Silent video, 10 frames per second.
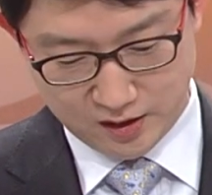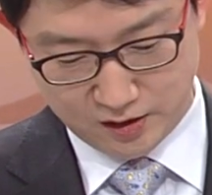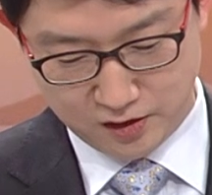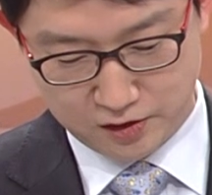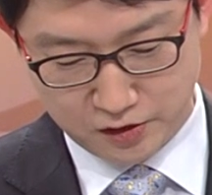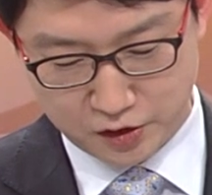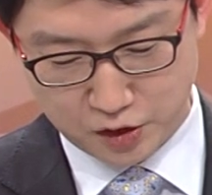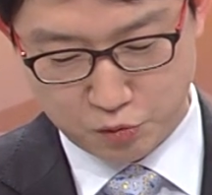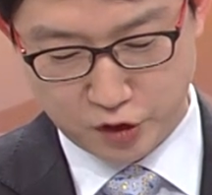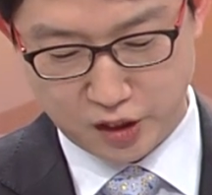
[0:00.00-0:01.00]
어, 그렇기
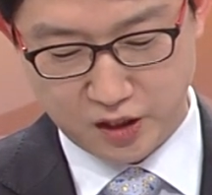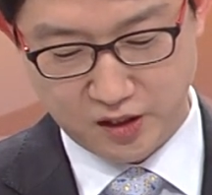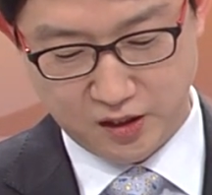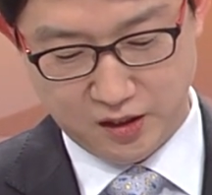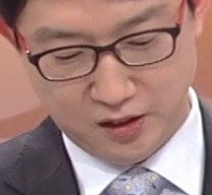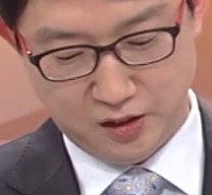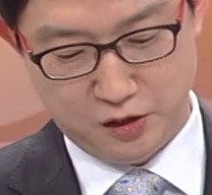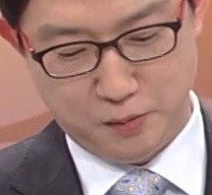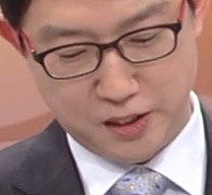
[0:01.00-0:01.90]
때문에 어,